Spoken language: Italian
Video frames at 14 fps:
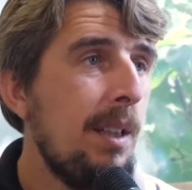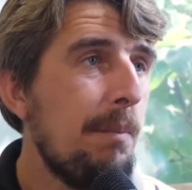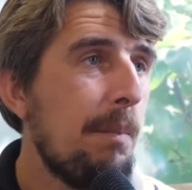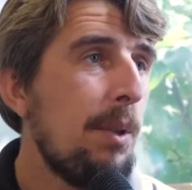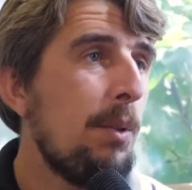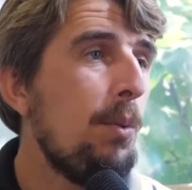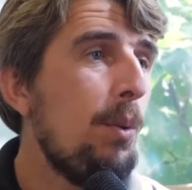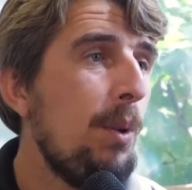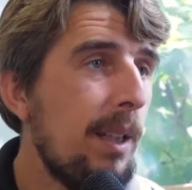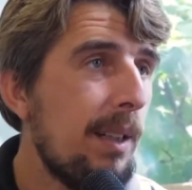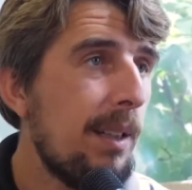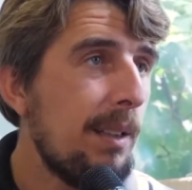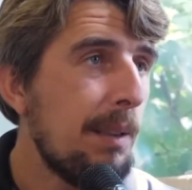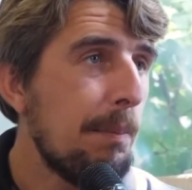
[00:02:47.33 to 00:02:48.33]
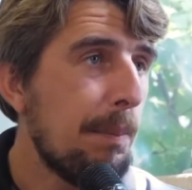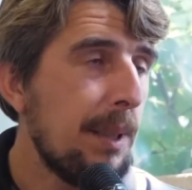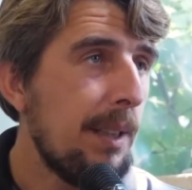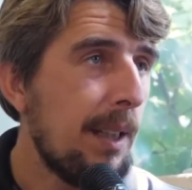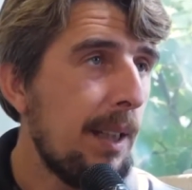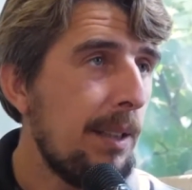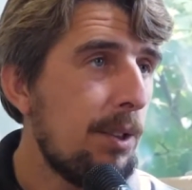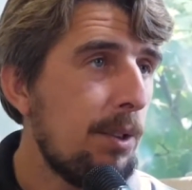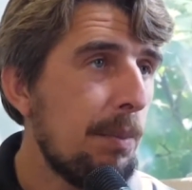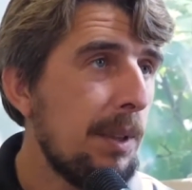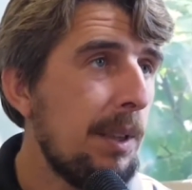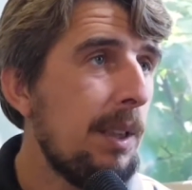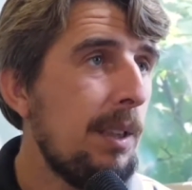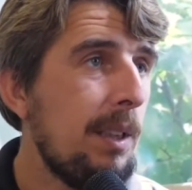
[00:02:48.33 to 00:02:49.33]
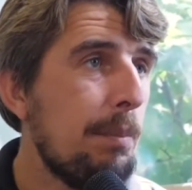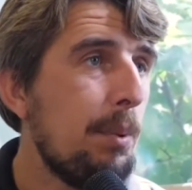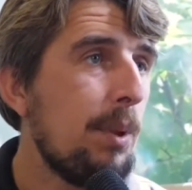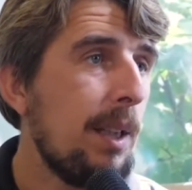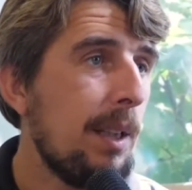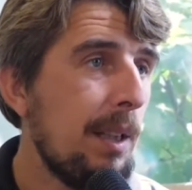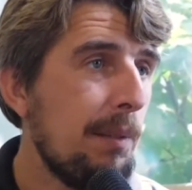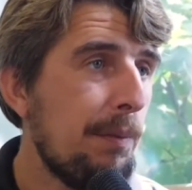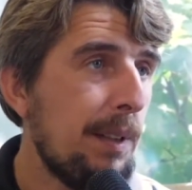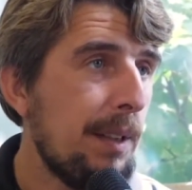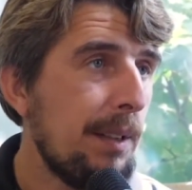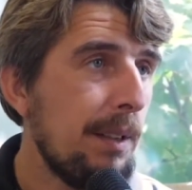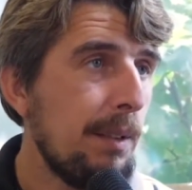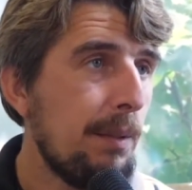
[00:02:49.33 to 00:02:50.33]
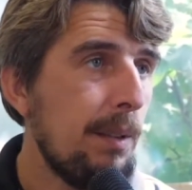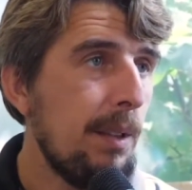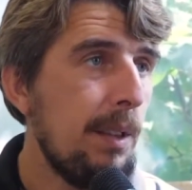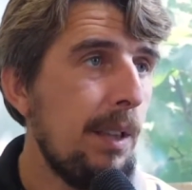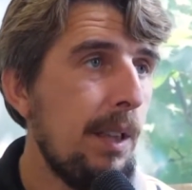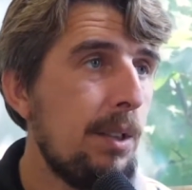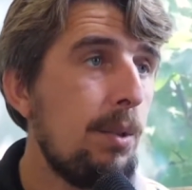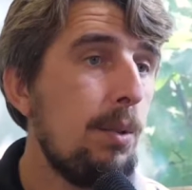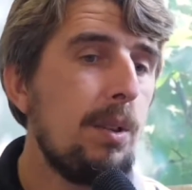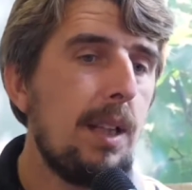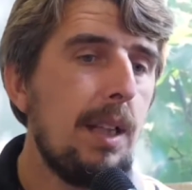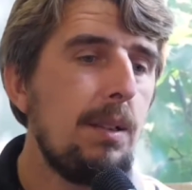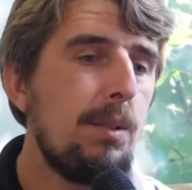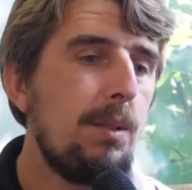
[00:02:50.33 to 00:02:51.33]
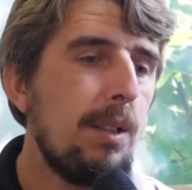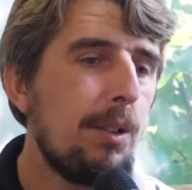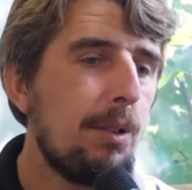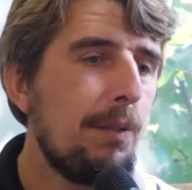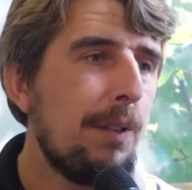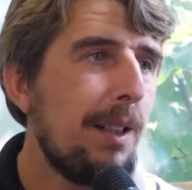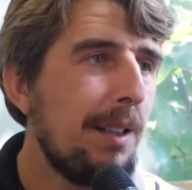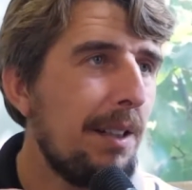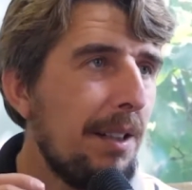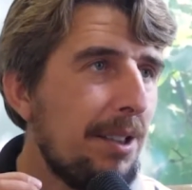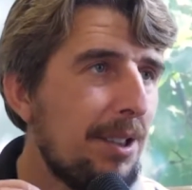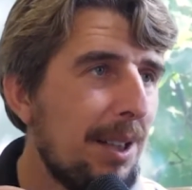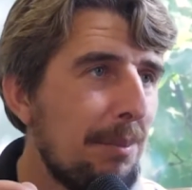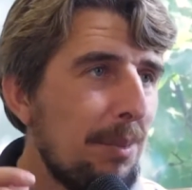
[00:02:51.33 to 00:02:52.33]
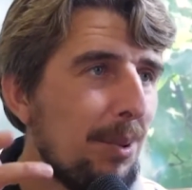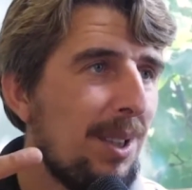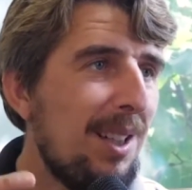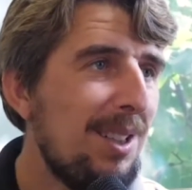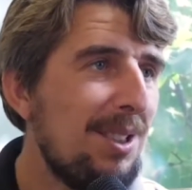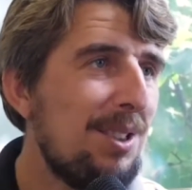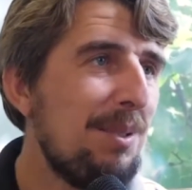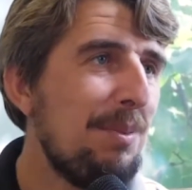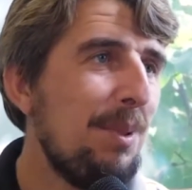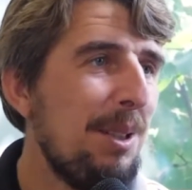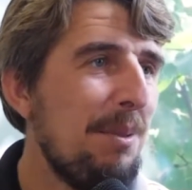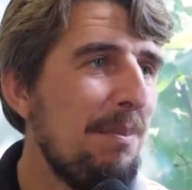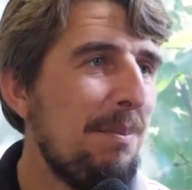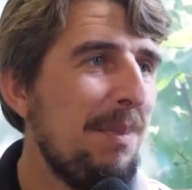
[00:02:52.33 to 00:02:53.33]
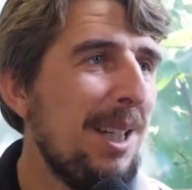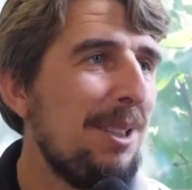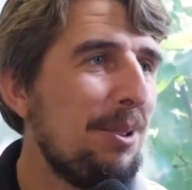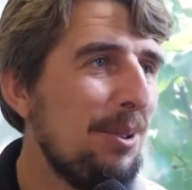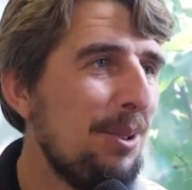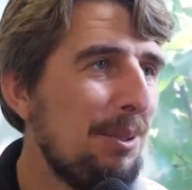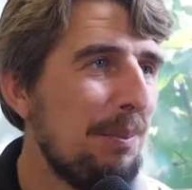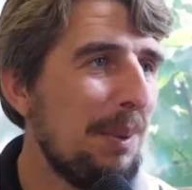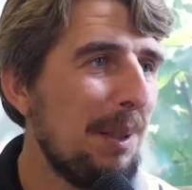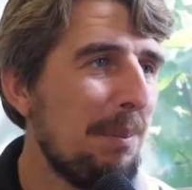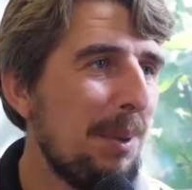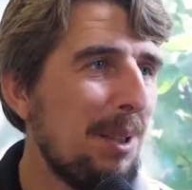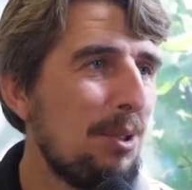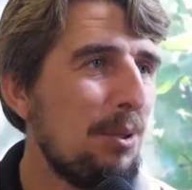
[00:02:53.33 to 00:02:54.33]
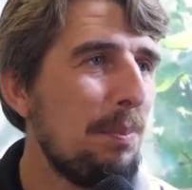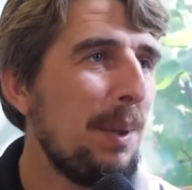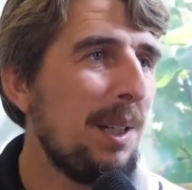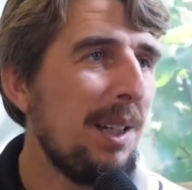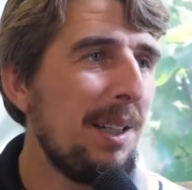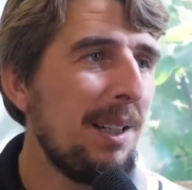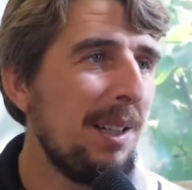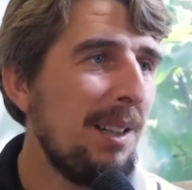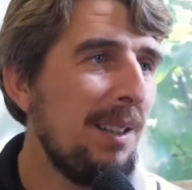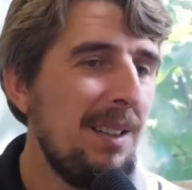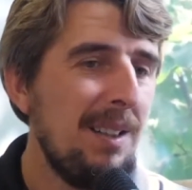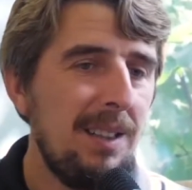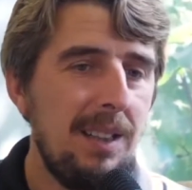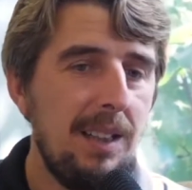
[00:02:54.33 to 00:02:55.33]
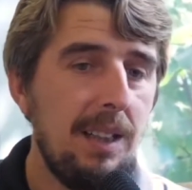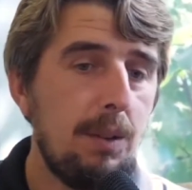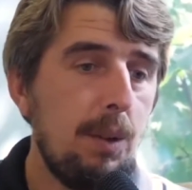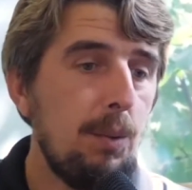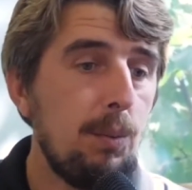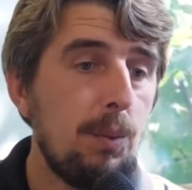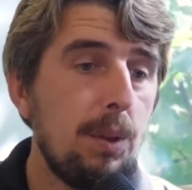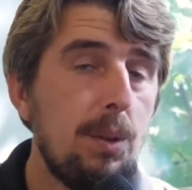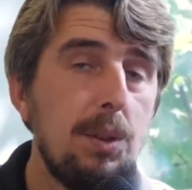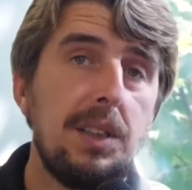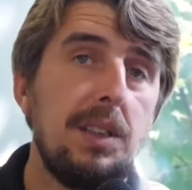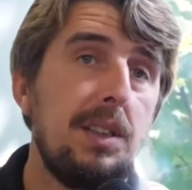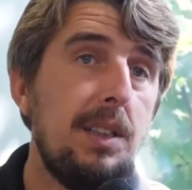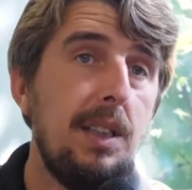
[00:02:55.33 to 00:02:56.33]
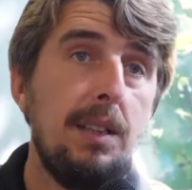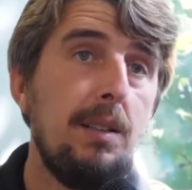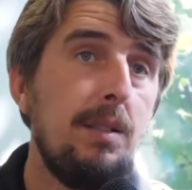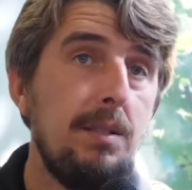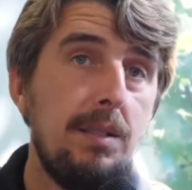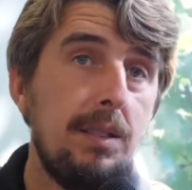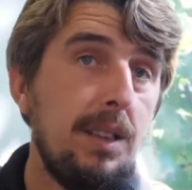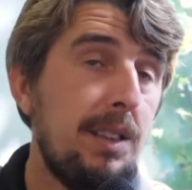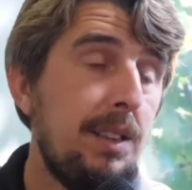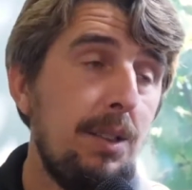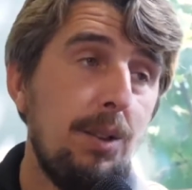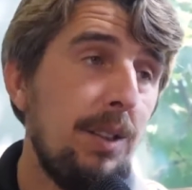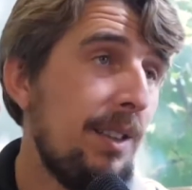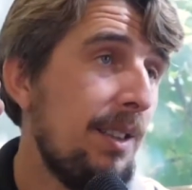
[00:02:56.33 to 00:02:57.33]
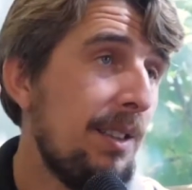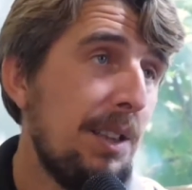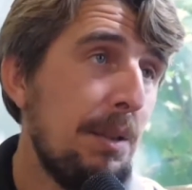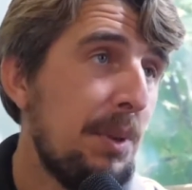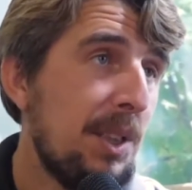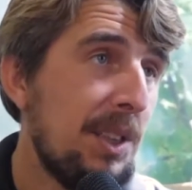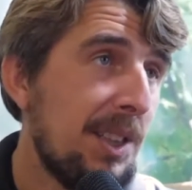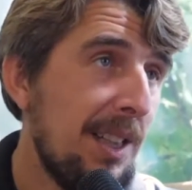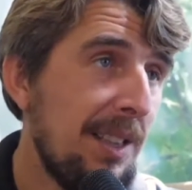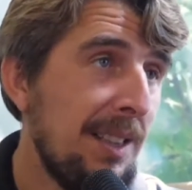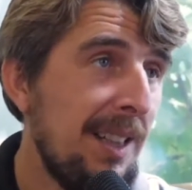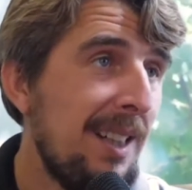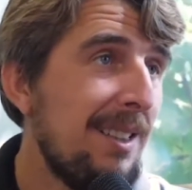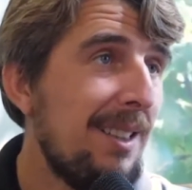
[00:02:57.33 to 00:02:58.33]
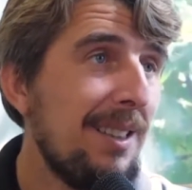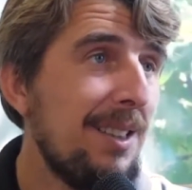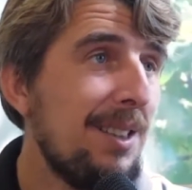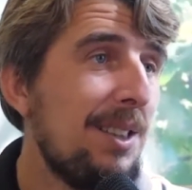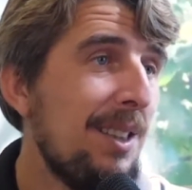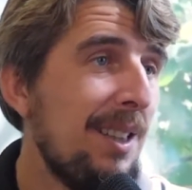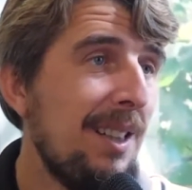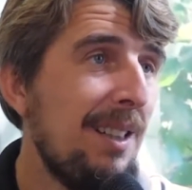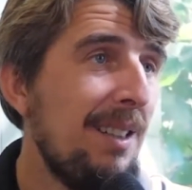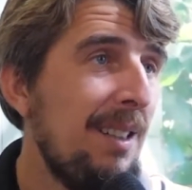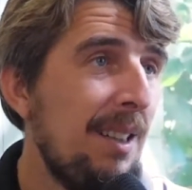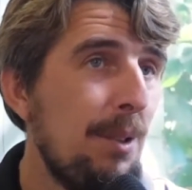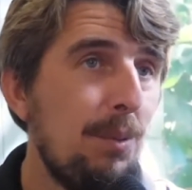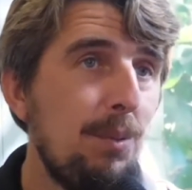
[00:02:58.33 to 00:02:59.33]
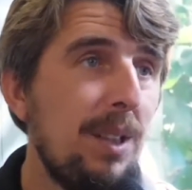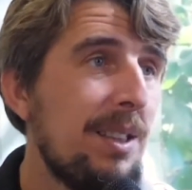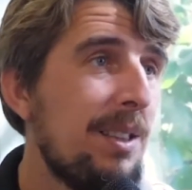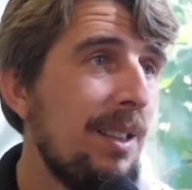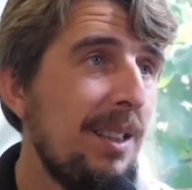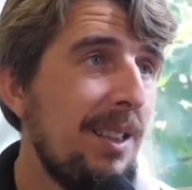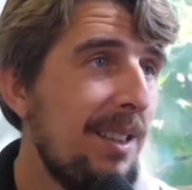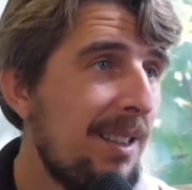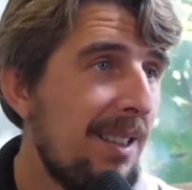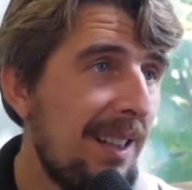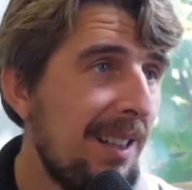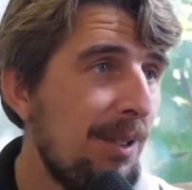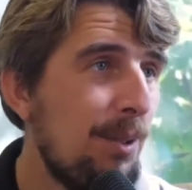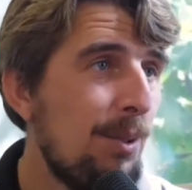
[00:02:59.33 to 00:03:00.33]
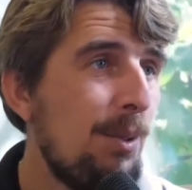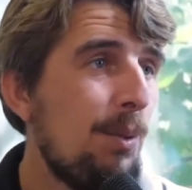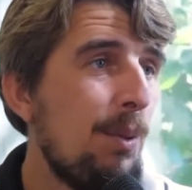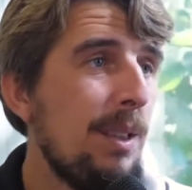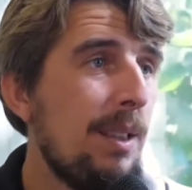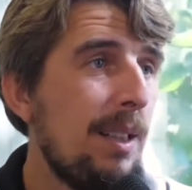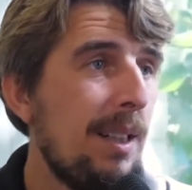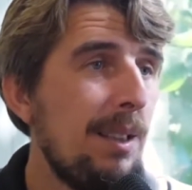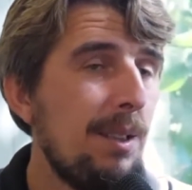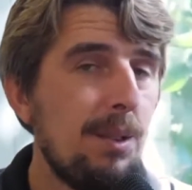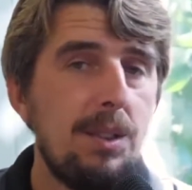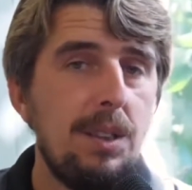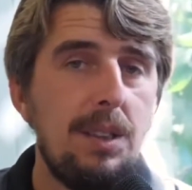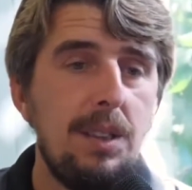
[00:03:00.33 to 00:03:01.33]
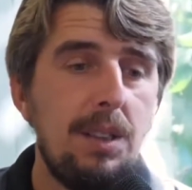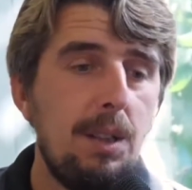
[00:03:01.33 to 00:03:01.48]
ma nulla impedirà insomma, di, di, poterle fare, quindi è soltanto da trovare l'escamotage, il, il metodo per, per superare eh, qualunque cosa, che sia, che sia, una semplice scalinata, che sia una salita o, o quant'altro, ci si